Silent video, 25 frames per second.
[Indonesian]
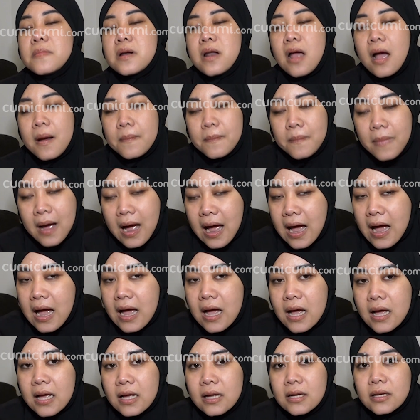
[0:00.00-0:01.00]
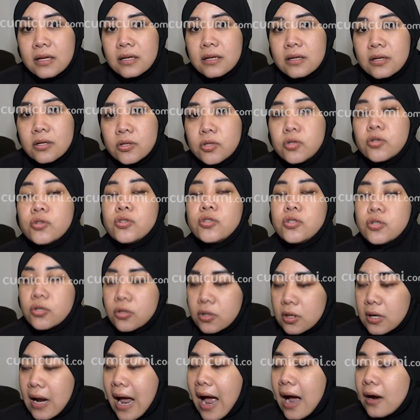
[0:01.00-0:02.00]
berapa
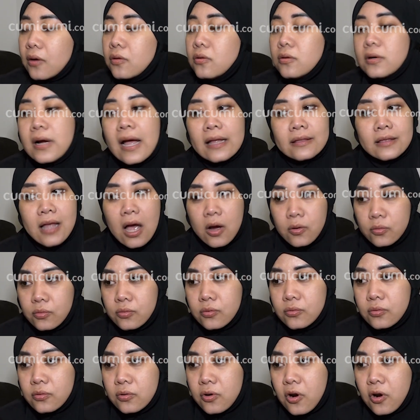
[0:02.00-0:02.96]
jujur aku nggak tahu